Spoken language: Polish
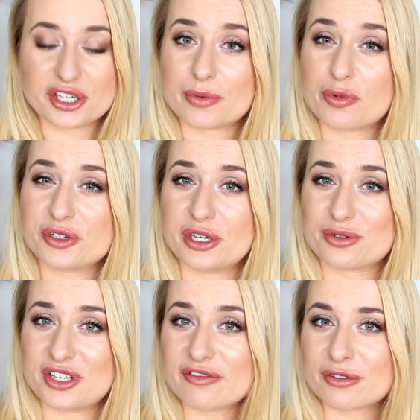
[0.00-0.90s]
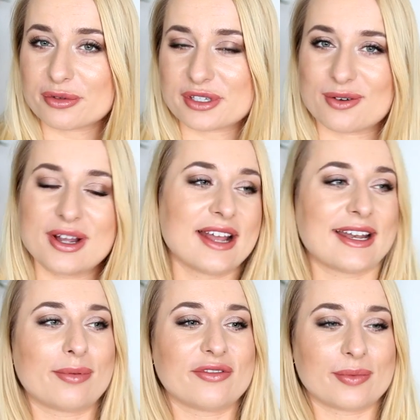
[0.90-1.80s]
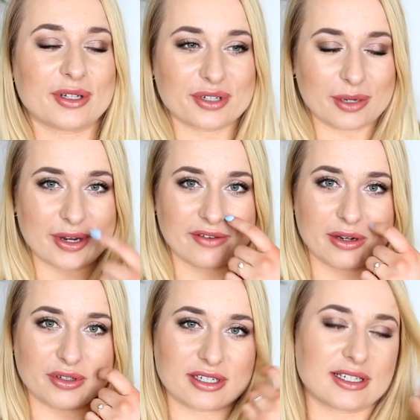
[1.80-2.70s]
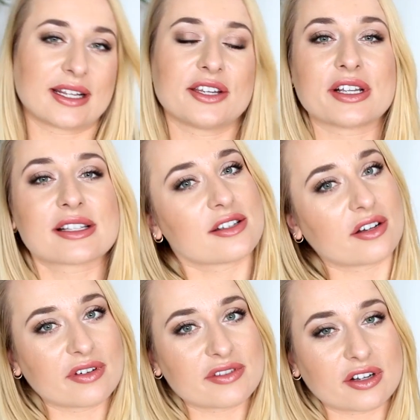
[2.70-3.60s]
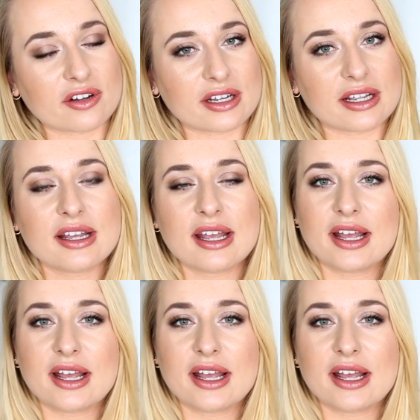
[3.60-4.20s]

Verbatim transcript: i że później już nie wrócą. Na pewno będą się pojawiały też za jakiś czas nowe wzory,